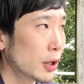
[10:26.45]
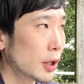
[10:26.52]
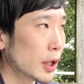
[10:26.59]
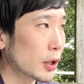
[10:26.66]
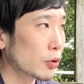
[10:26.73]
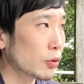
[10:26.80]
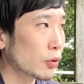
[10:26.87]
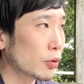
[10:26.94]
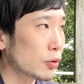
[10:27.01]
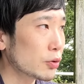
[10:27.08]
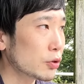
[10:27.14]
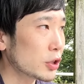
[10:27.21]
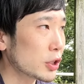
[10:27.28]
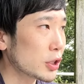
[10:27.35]
あのー、
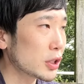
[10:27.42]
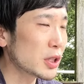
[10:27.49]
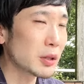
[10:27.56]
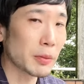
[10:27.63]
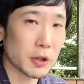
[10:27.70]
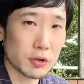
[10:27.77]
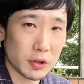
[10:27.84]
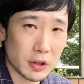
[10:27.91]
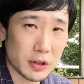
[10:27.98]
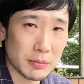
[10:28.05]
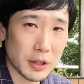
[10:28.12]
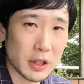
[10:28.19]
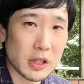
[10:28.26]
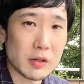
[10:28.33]
本当にいい場所です。
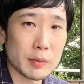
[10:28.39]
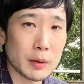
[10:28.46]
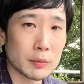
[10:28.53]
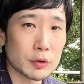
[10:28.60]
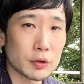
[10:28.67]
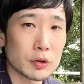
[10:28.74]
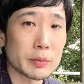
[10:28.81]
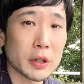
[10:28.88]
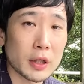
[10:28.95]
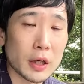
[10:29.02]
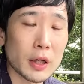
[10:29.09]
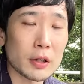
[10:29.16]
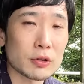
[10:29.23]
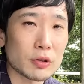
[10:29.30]
右島も含めて
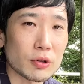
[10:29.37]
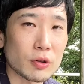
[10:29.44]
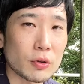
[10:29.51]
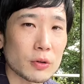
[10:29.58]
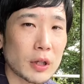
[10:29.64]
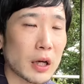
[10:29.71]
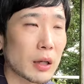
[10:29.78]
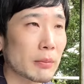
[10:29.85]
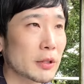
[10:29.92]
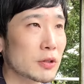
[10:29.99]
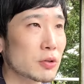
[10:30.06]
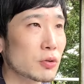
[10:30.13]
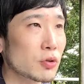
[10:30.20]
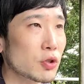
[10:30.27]
ね、その高
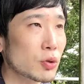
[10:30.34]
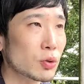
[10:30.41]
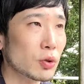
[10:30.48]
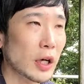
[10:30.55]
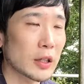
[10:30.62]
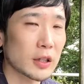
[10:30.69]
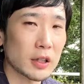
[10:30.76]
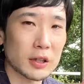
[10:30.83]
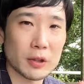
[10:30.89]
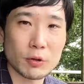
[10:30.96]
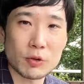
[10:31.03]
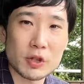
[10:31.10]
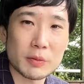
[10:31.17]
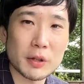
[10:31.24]
松のちょっと離れた
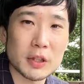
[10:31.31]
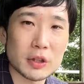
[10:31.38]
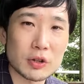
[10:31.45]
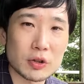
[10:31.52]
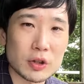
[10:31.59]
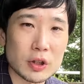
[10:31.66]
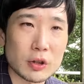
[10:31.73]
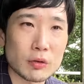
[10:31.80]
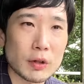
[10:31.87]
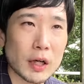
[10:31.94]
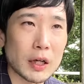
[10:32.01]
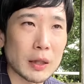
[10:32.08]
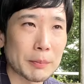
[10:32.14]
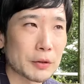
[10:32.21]
小島に行くっていうの
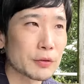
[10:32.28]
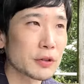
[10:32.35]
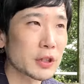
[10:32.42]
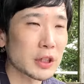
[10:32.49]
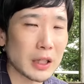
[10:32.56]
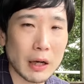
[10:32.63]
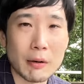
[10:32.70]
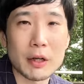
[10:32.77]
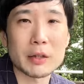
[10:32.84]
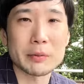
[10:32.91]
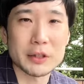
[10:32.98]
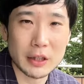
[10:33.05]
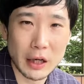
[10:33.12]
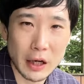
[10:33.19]
は、やっぱ雰囲気変わり
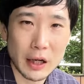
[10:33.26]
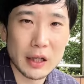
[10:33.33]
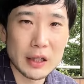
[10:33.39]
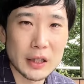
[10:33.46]
ますから。